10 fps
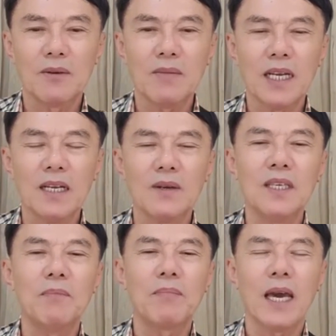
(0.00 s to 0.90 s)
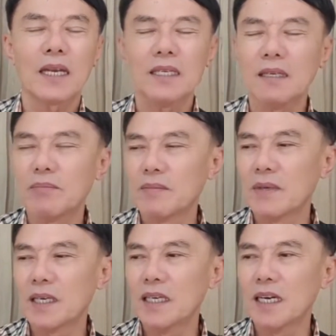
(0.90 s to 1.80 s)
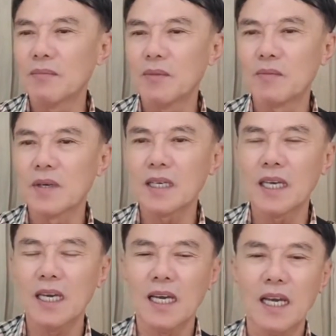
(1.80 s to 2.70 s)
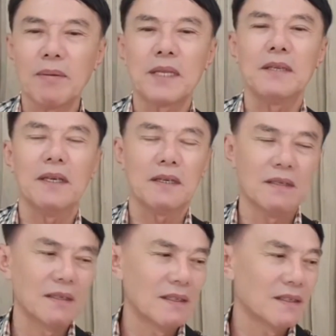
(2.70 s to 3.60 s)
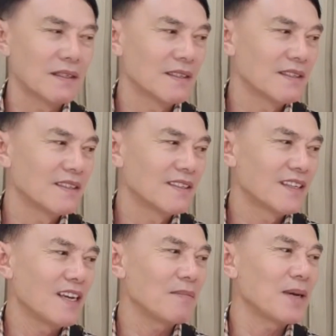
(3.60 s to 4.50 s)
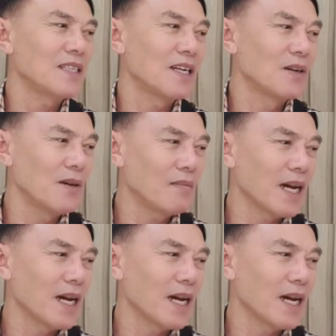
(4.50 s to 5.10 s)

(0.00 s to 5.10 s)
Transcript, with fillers: 2528 เนี่ยเงินเดือนผมก็แค่ 5,700 5,700บาท